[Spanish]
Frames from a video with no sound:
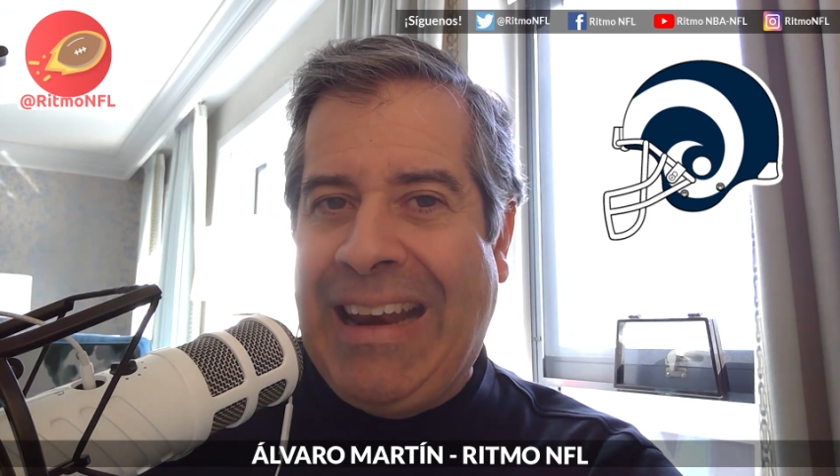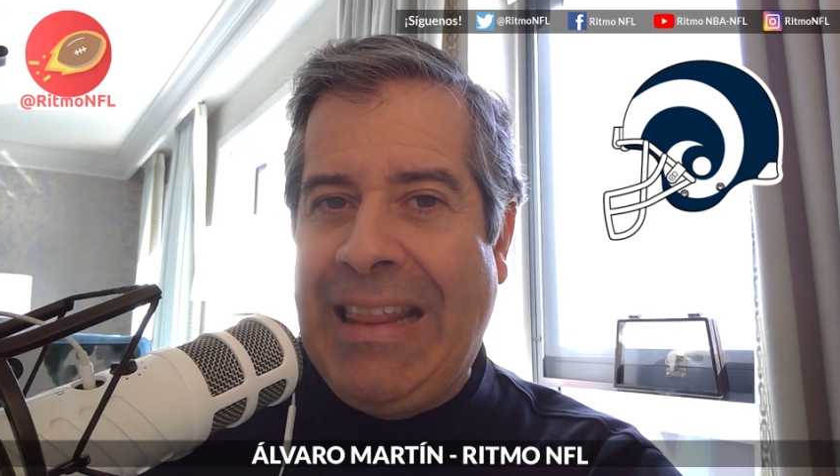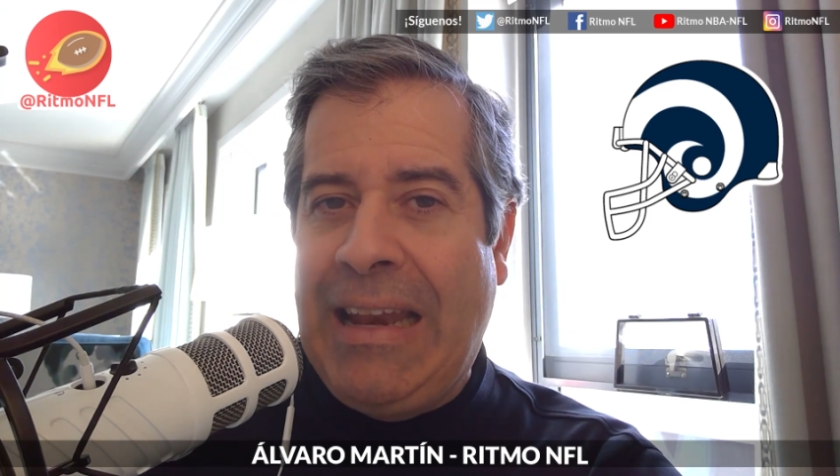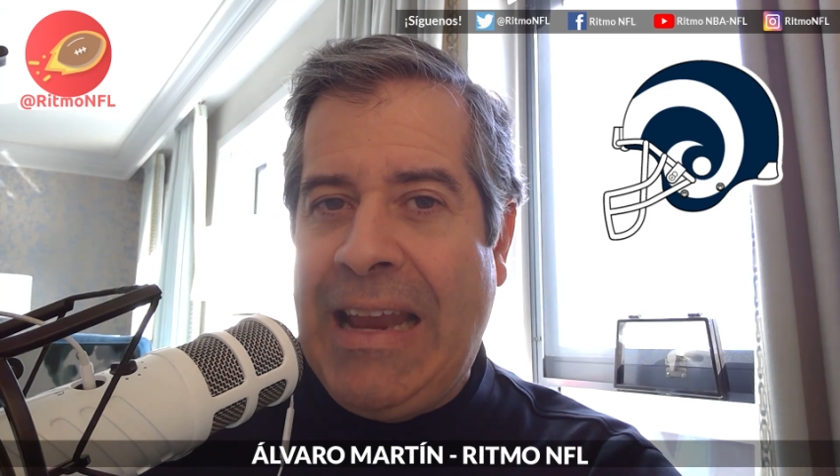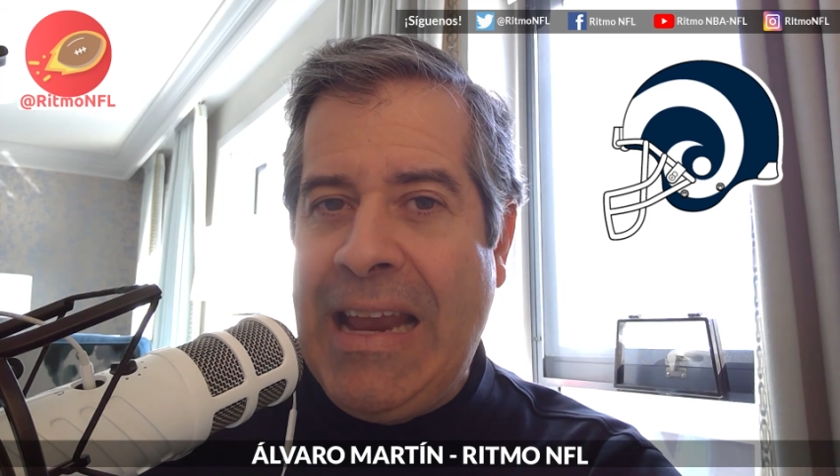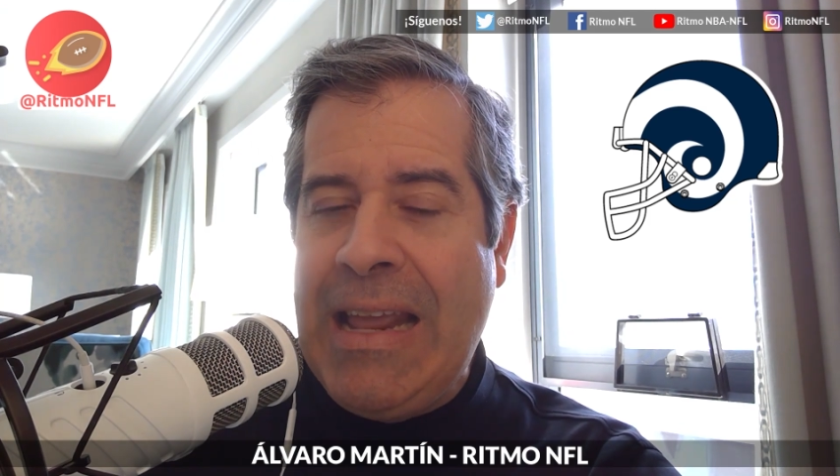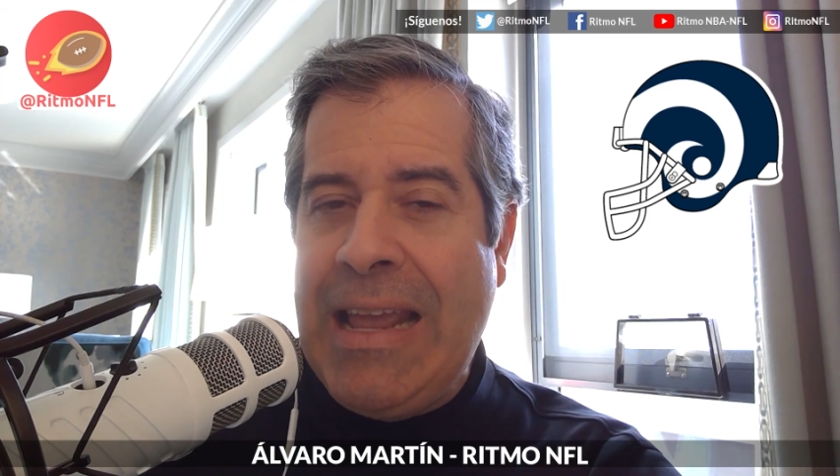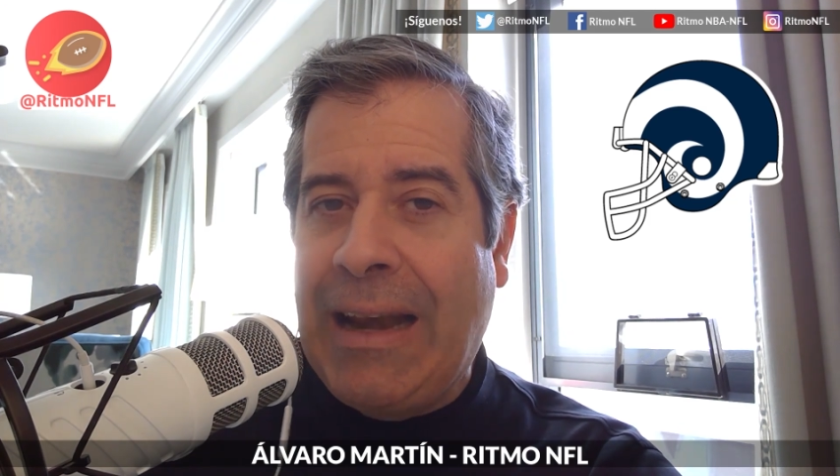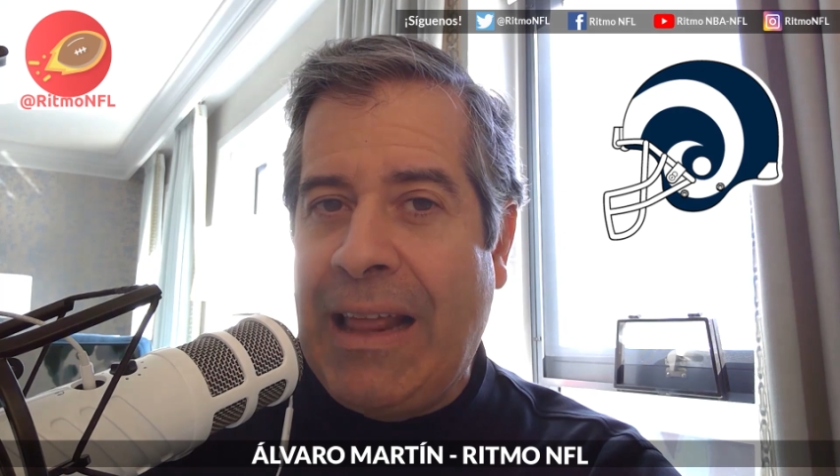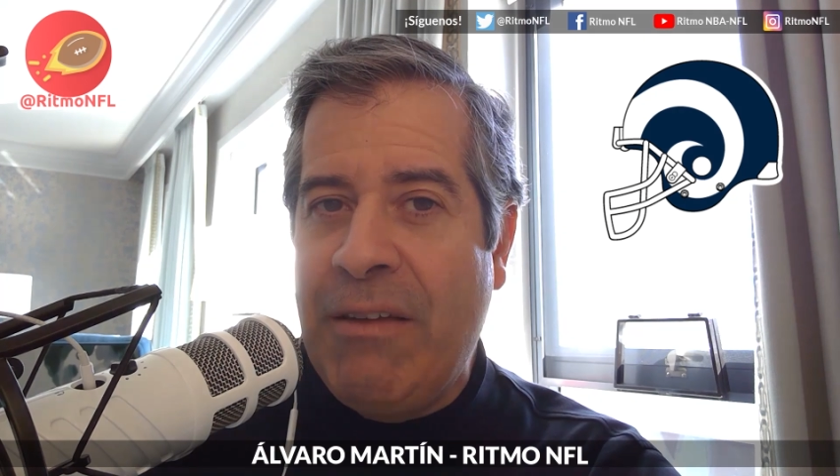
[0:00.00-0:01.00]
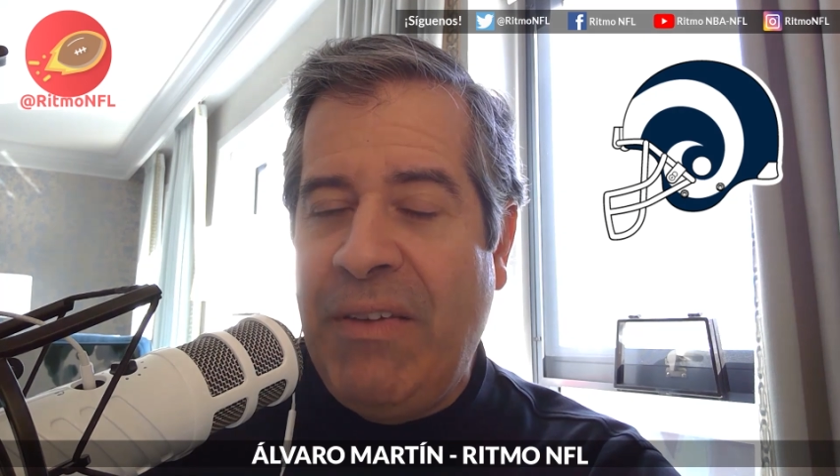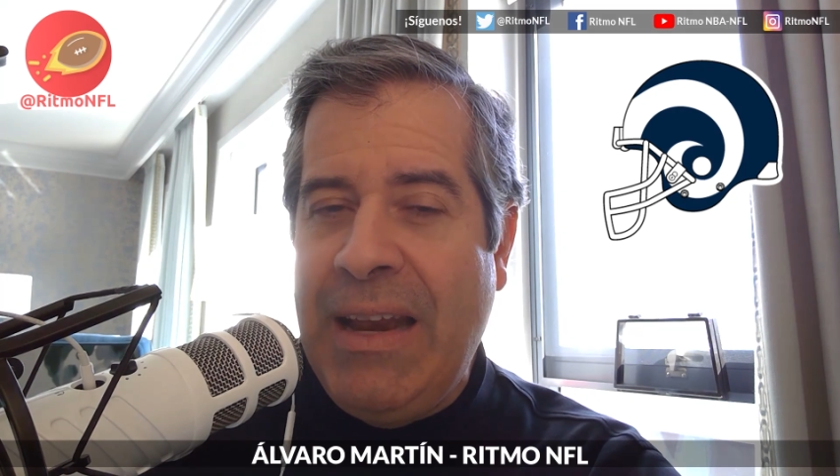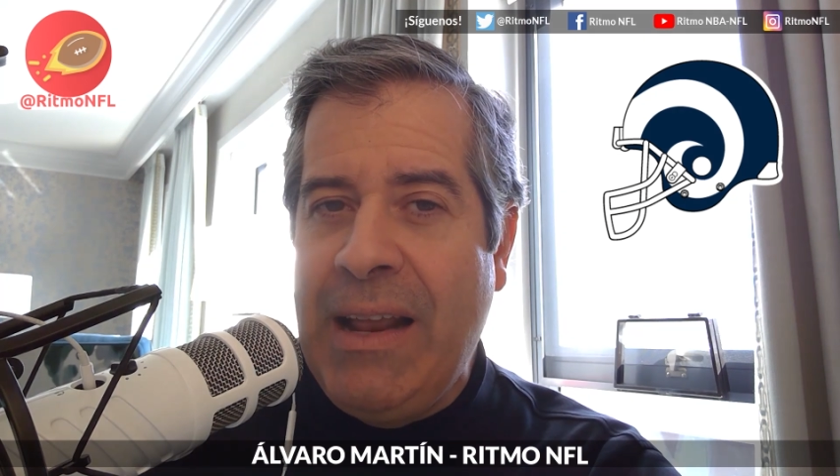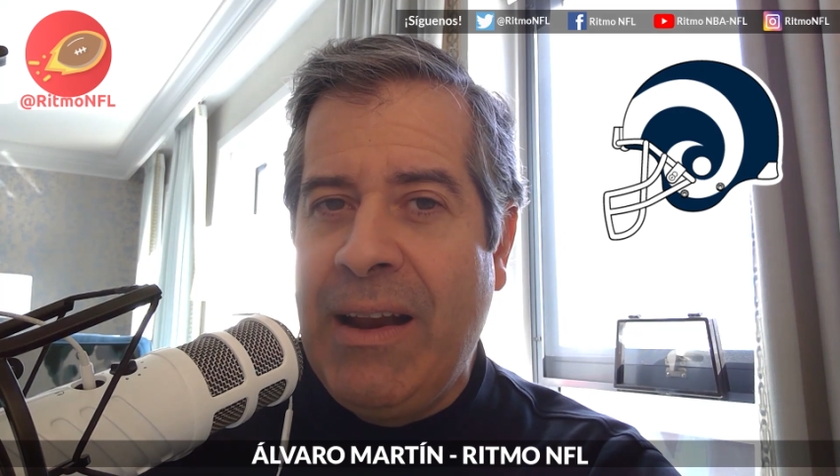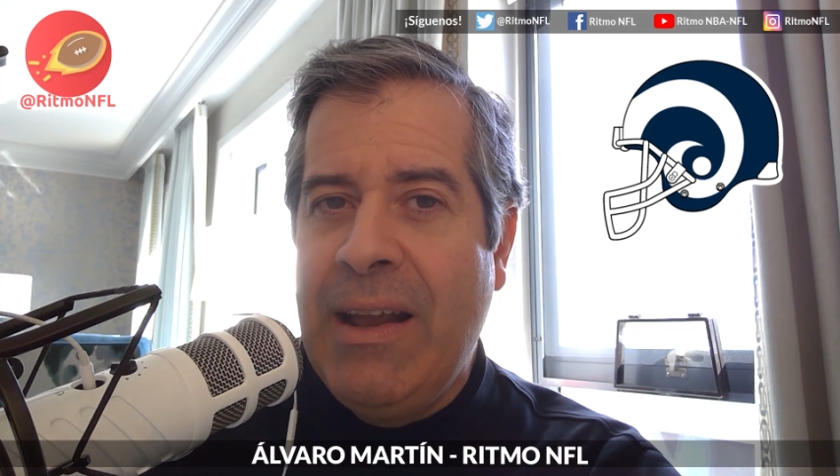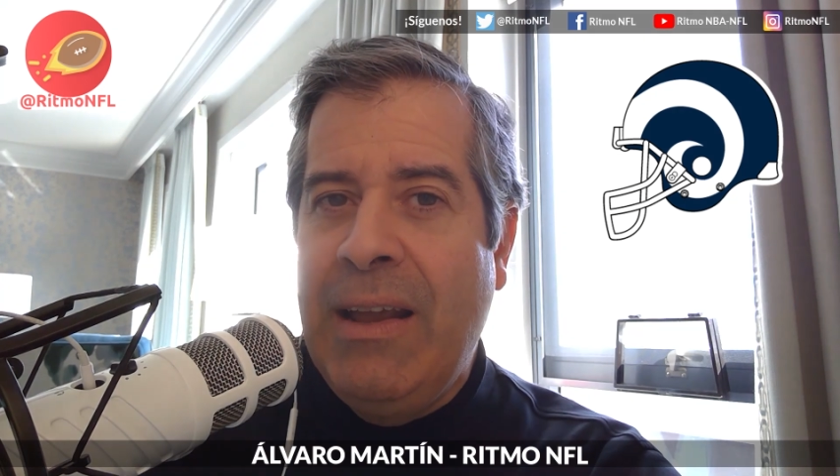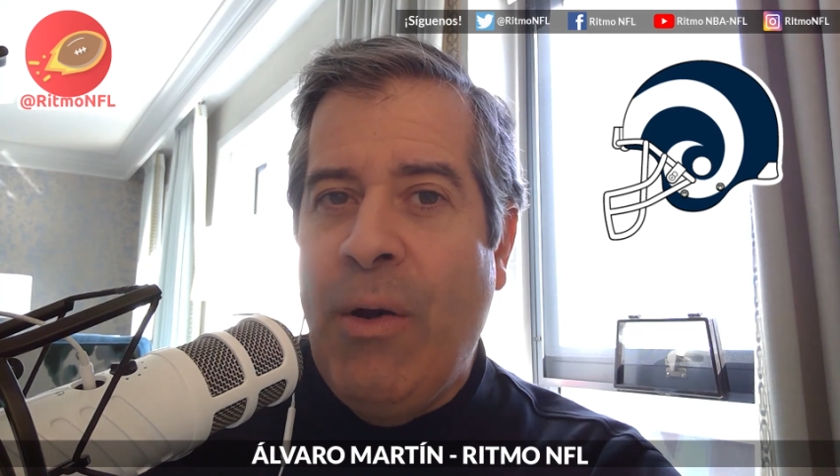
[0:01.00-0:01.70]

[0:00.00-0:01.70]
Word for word: redirigir y redefinir